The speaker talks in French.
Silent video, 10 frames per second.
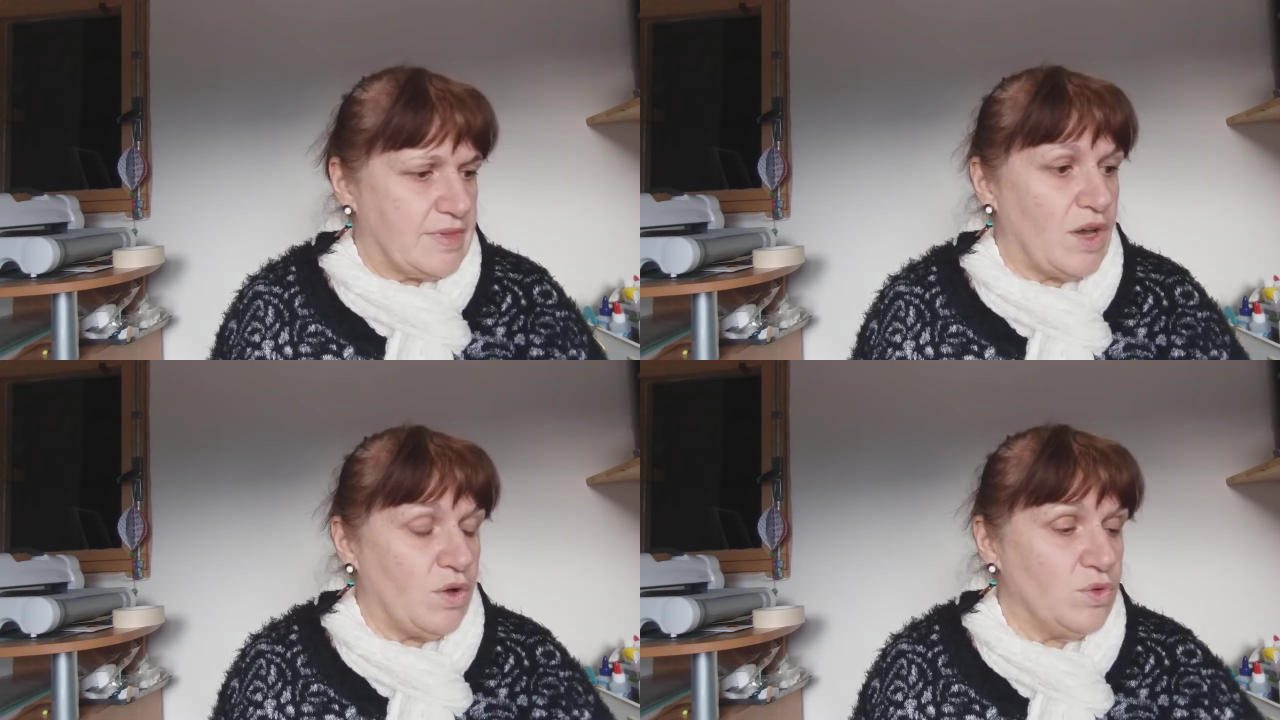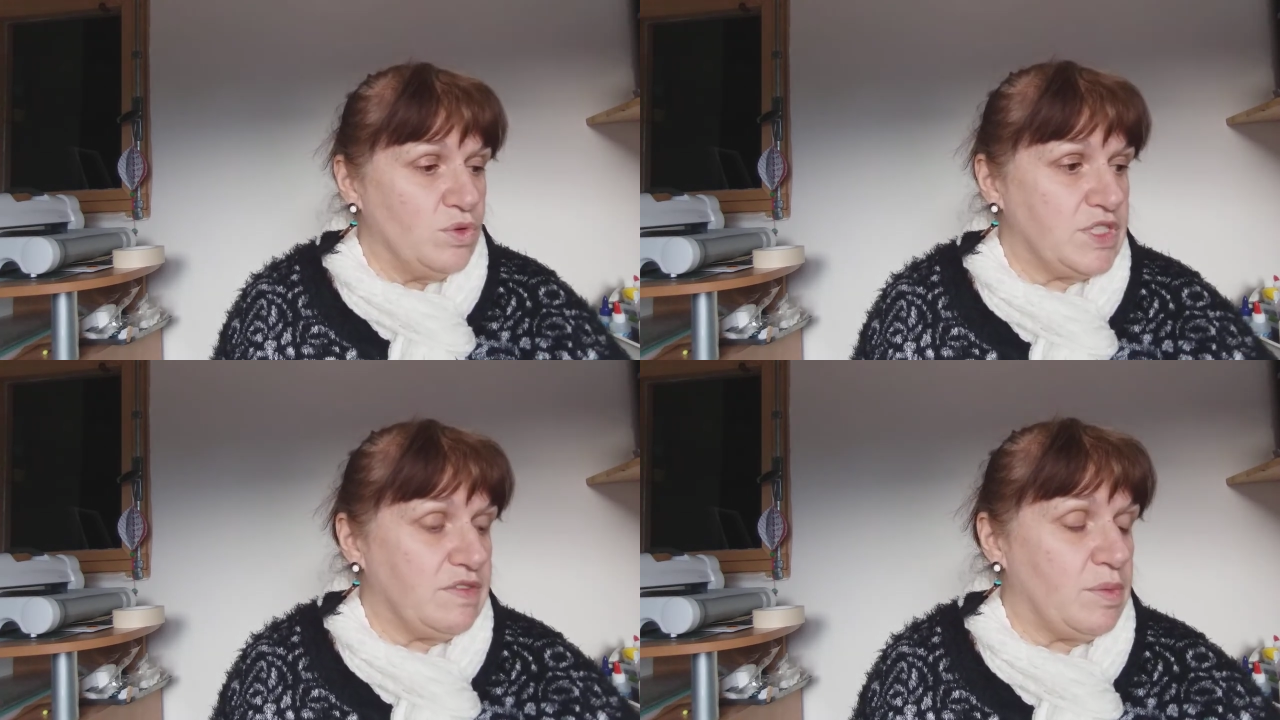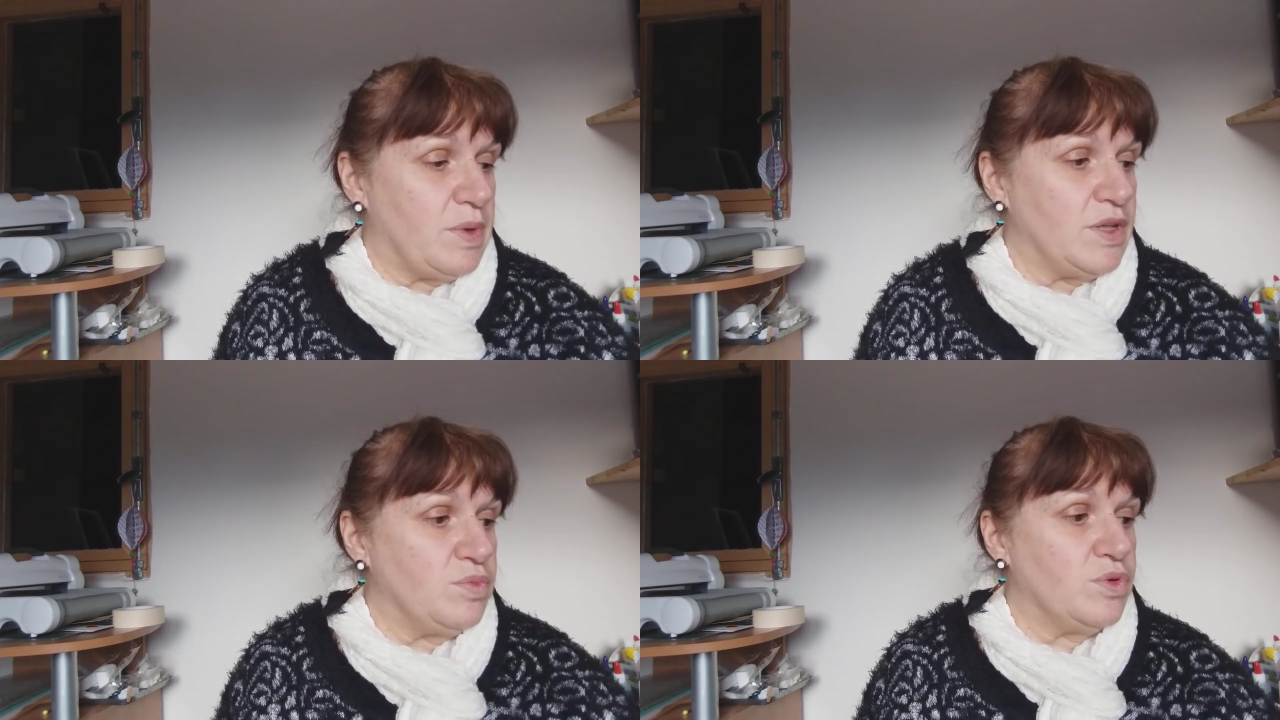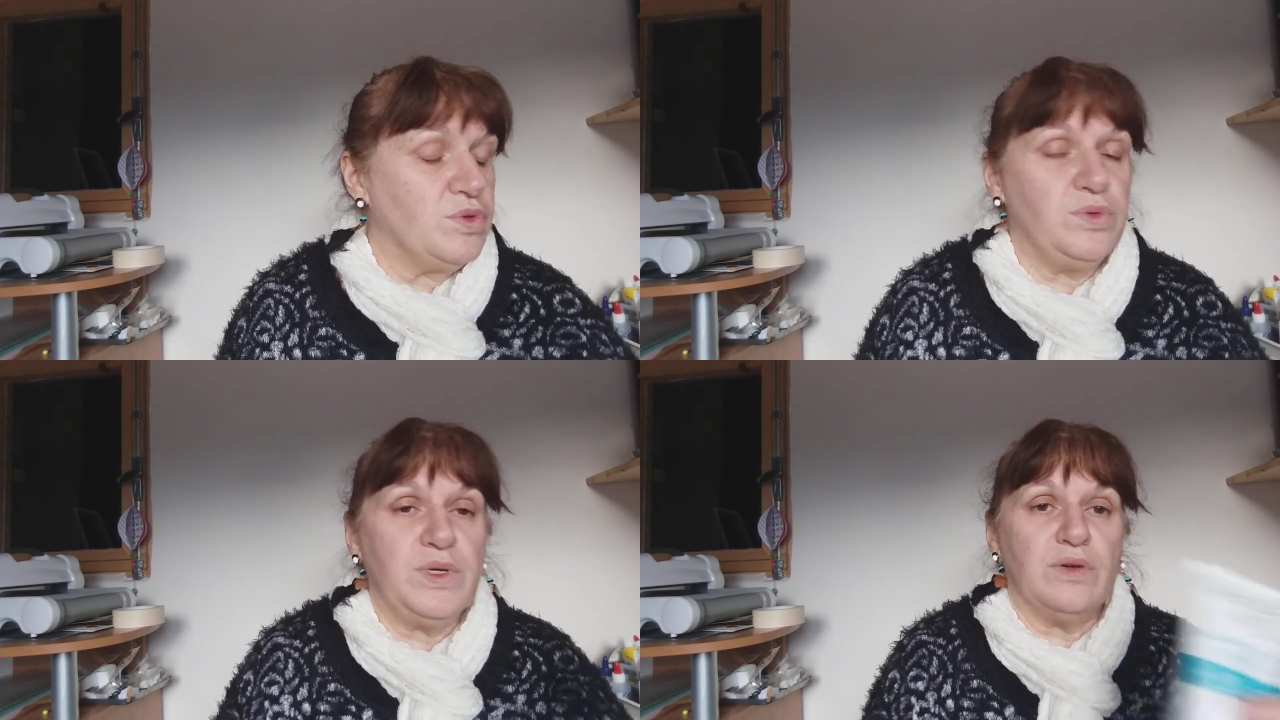Alors Nose, il y avait plein de
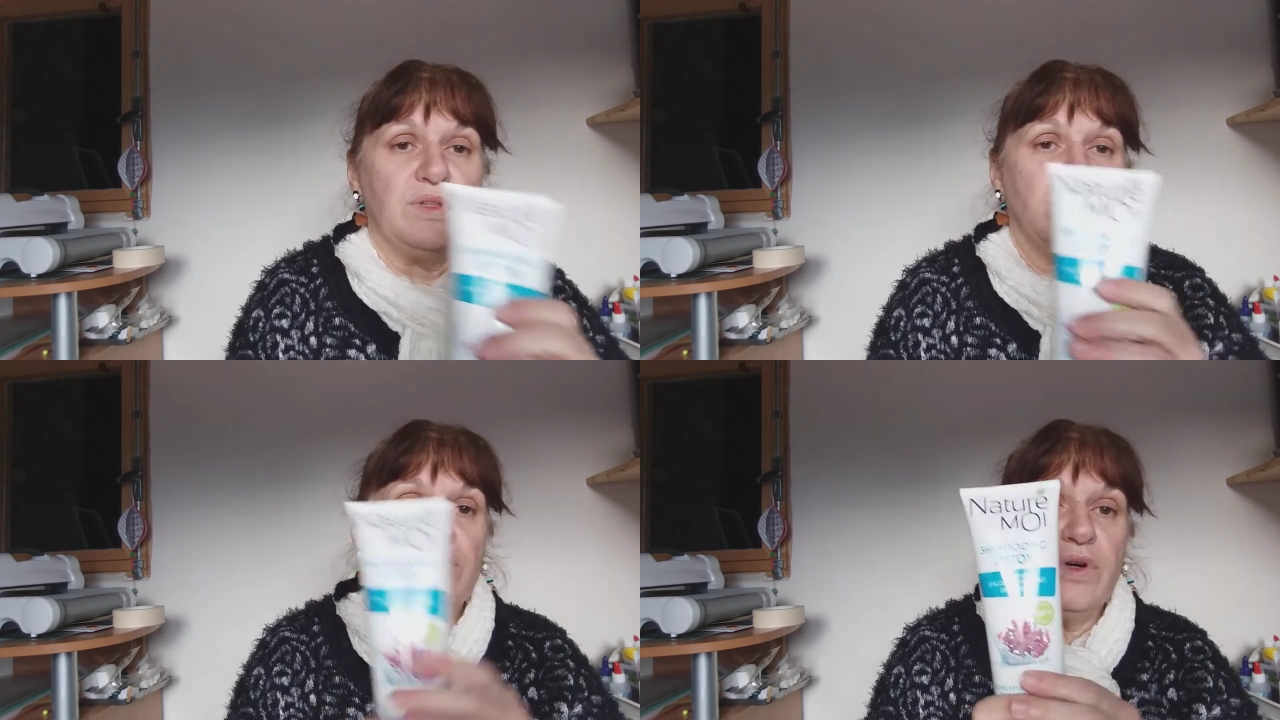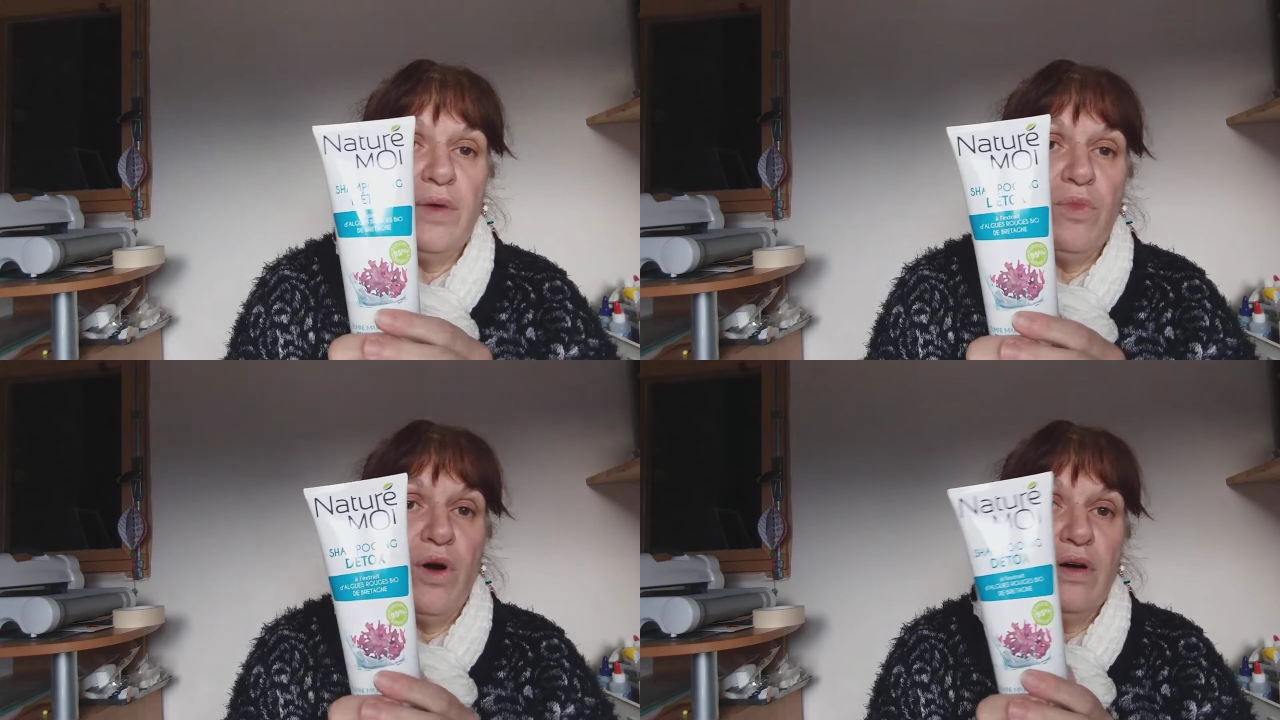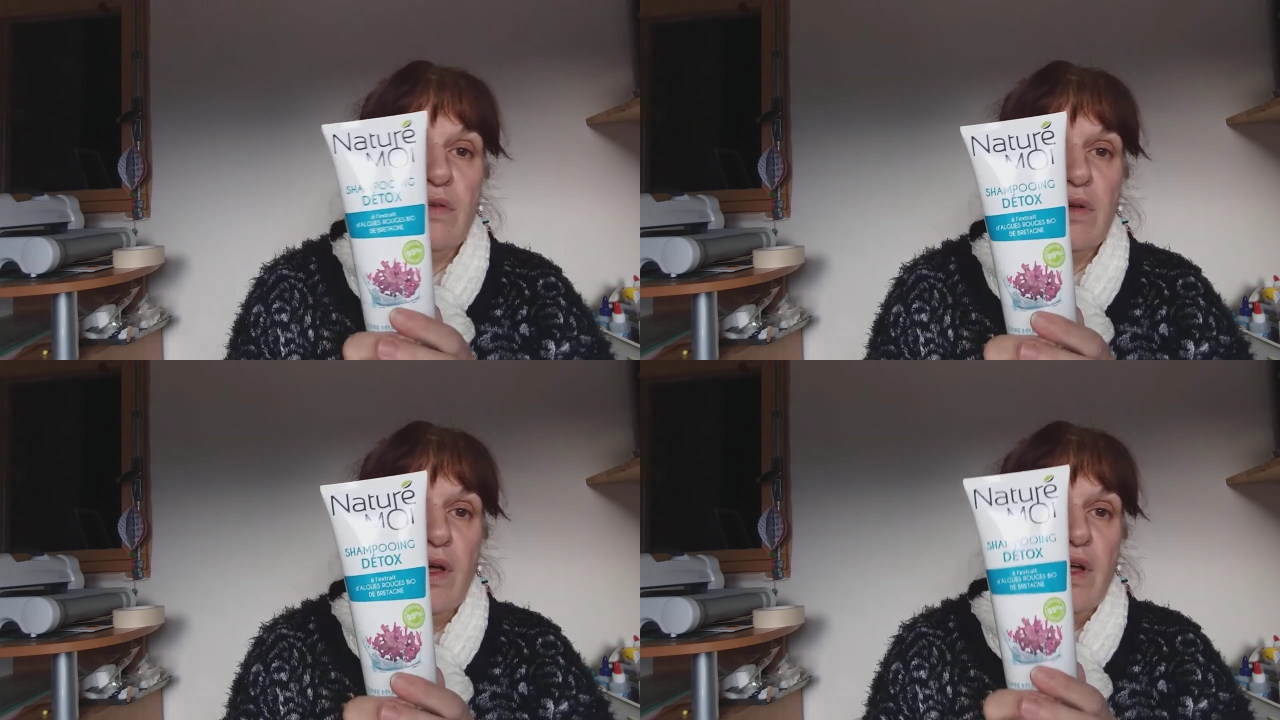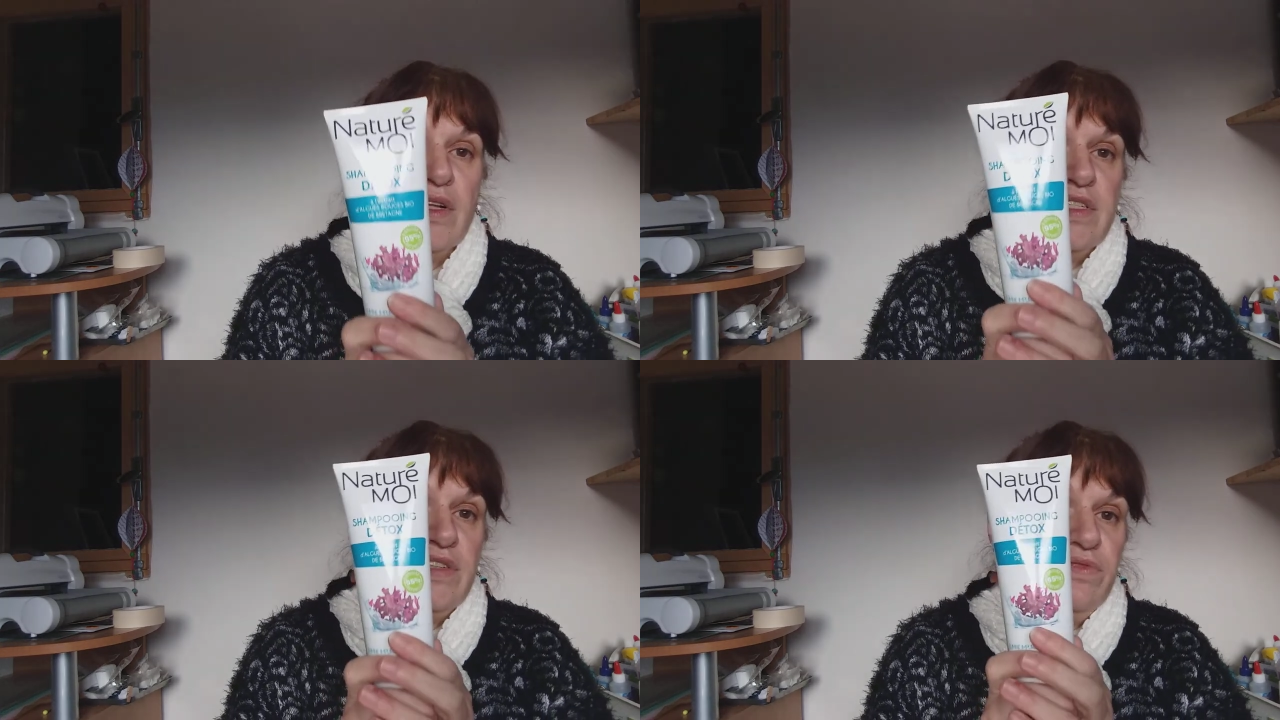produits euh, Nature et moi.
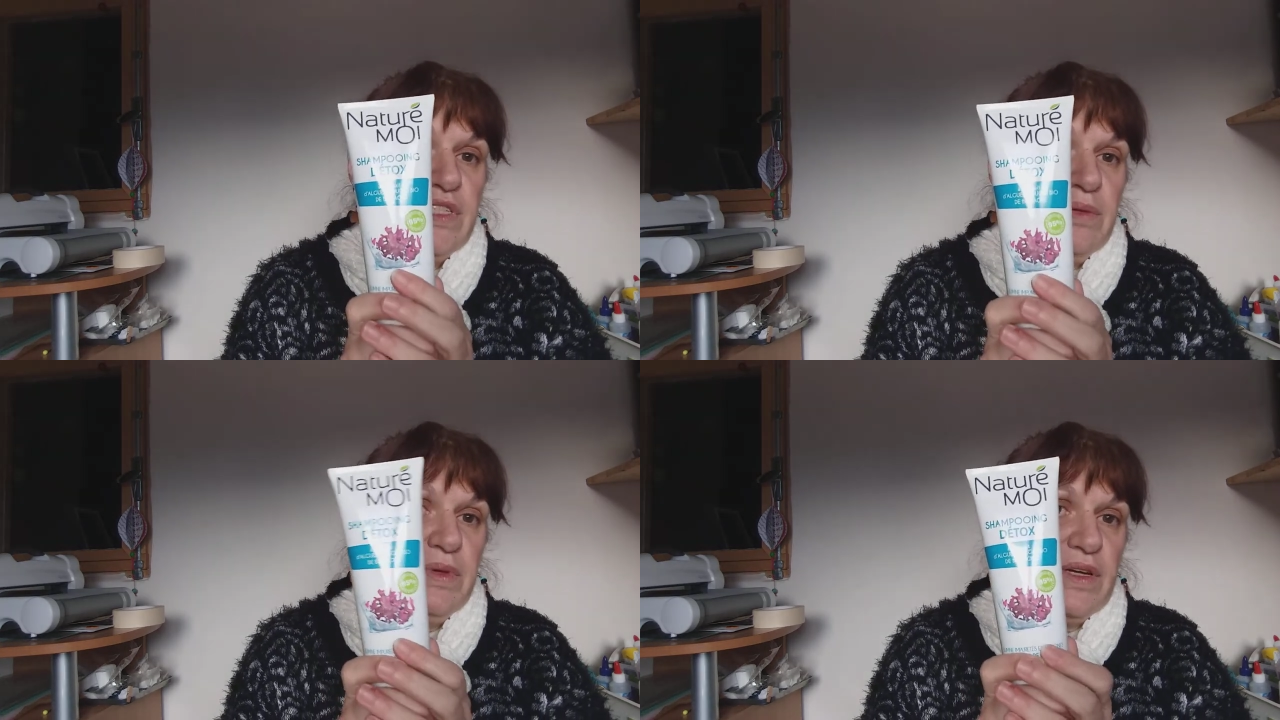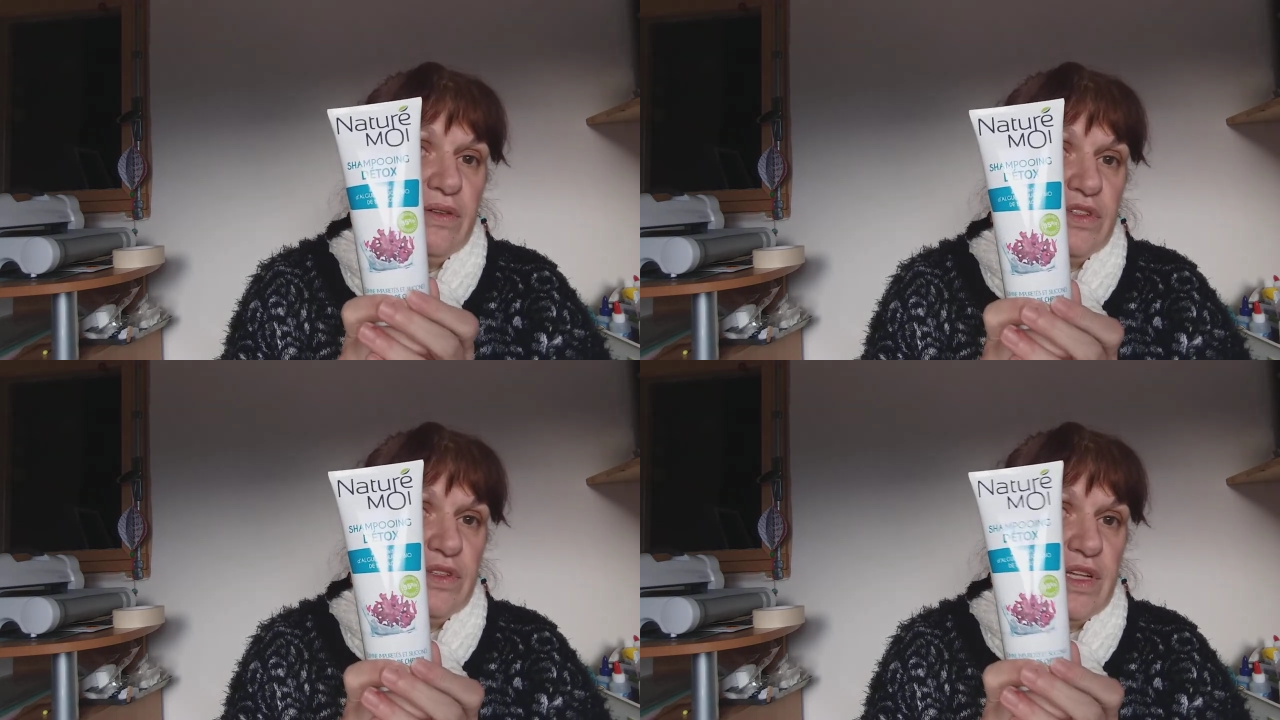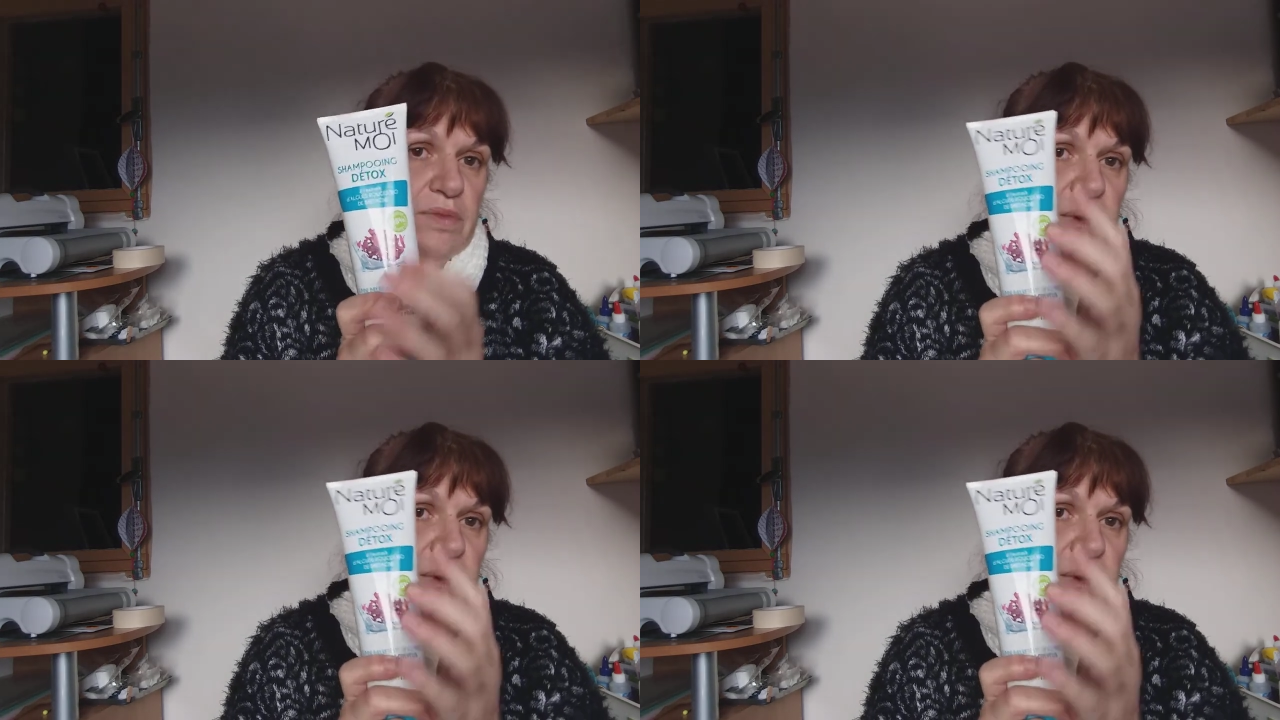Si vous aimez euh, cette